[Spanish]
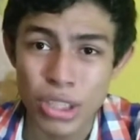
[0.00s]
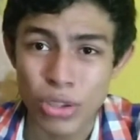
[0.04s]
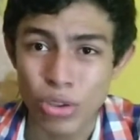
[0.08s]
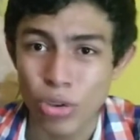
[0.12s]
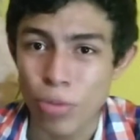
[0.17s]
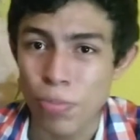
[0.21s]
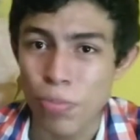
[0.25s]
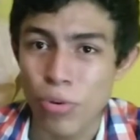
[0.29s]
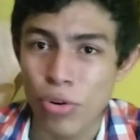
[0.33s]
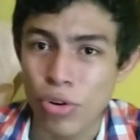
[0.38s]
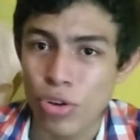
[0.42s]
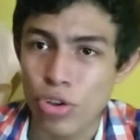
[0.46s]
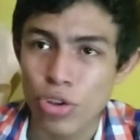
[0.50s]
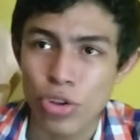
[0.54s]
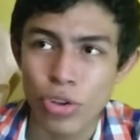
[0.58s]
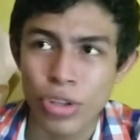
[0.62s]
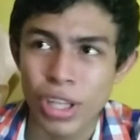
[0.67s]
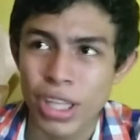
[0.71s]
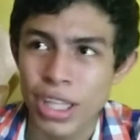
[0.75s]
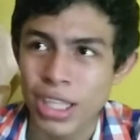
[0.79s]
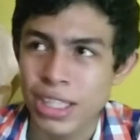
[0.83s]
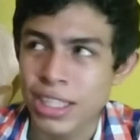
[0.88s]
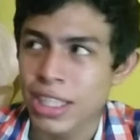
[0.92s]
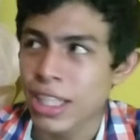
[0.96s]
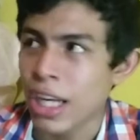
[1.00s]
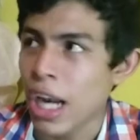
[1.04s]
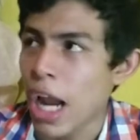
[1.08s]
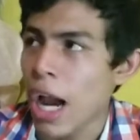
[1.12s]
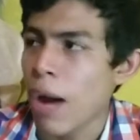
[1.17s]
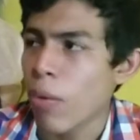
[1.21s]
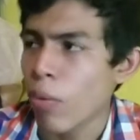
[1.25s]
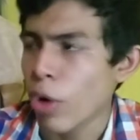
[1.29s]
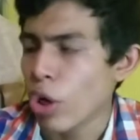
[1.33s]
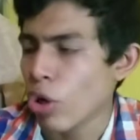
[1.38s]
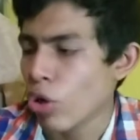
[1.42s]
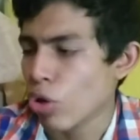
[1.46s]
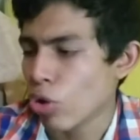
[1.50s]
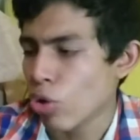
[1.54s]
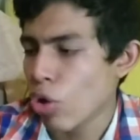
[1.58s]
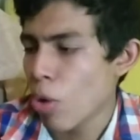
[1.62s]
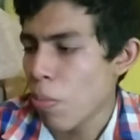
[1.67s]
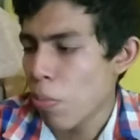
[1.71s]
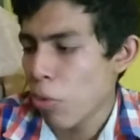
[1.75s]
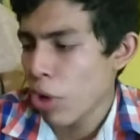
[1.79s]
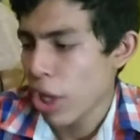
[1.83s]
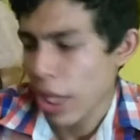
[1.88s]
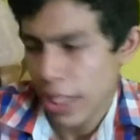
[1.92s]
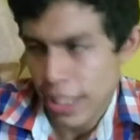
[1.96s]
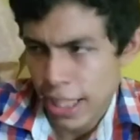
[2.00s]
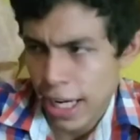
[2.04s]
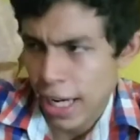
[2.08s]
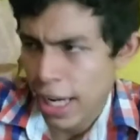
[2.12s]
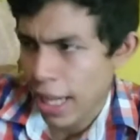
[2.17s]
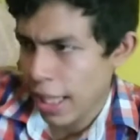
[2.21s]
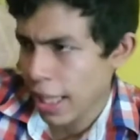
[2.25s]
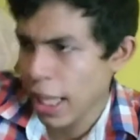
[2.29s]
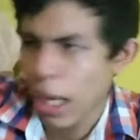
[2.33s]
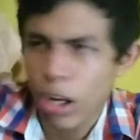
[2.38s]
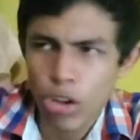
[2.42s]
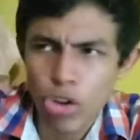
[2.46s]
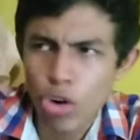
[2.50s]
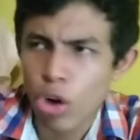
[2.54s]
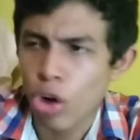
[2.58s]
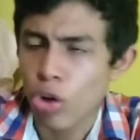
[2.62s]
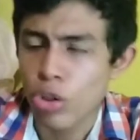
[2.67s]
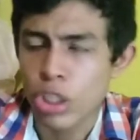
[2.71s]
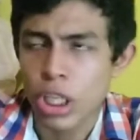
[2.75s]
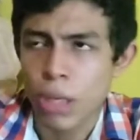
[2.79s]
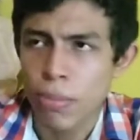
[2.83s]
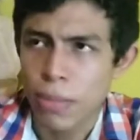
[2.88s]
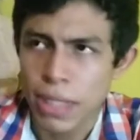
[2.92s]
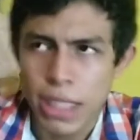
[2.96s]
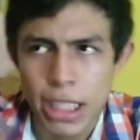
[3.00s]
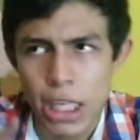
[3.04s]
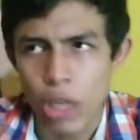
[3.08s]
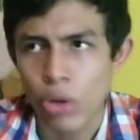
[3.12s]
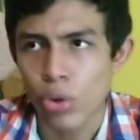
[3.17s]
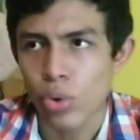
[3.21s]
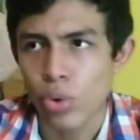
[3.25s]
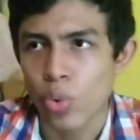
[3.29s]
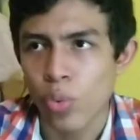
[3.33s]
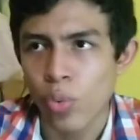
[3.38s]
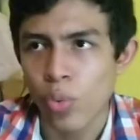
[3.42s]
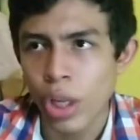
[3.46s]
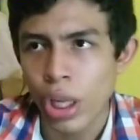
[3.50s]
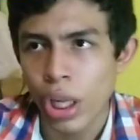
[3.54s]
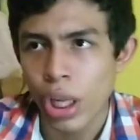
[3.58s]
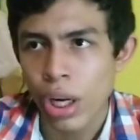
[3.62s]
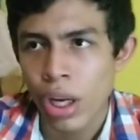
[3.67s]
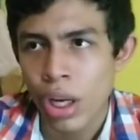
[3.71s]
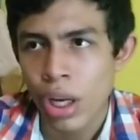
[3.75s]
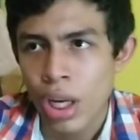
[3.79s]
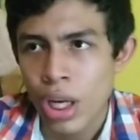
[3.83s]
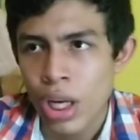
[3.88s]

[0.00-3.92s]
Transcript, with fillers: No puedo yo decir, ah, bueno, entonces voy a hacerle daño a los que me hicieron sufrir.